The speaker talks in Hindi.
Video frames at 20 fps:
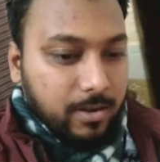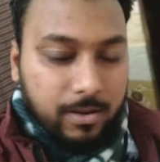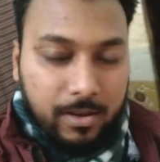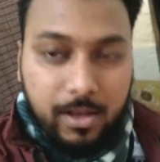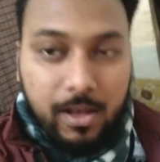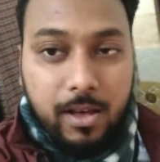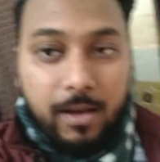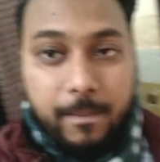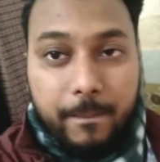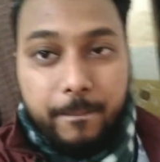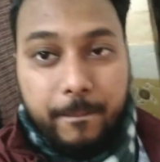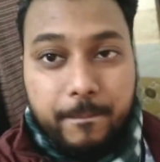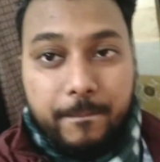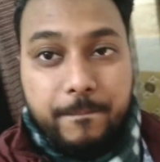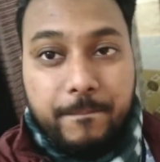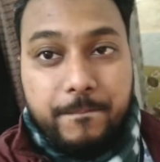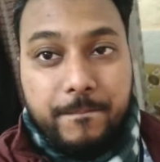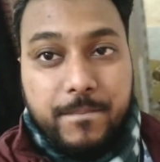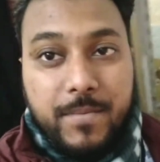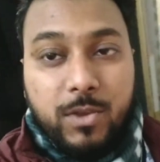हाँ
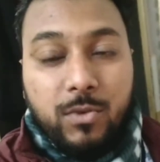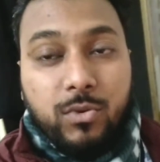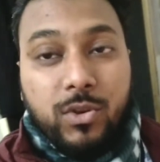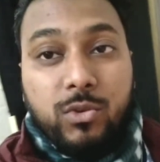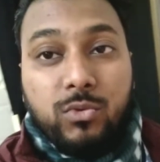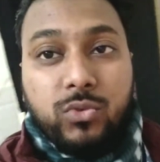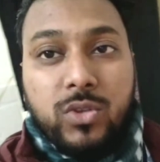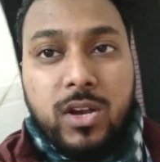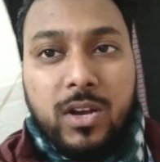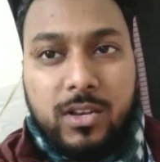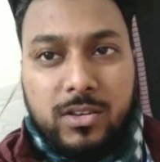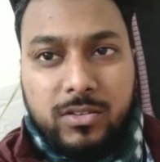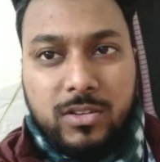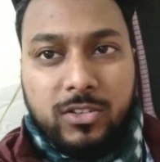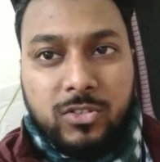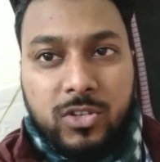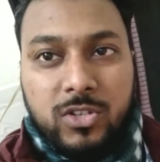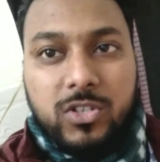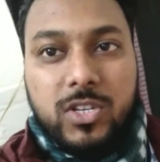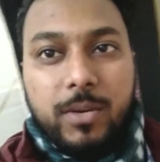क्योंकि उसका
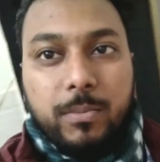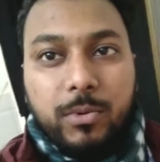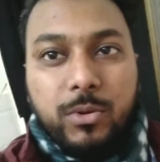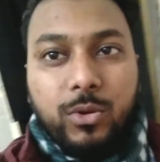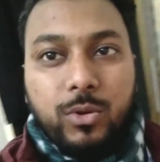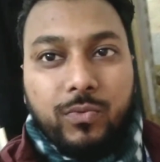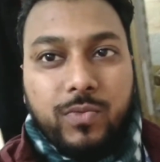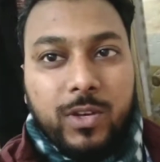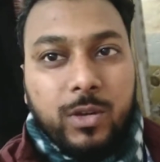कंस्ट्रक्शन जेपी ग्रुप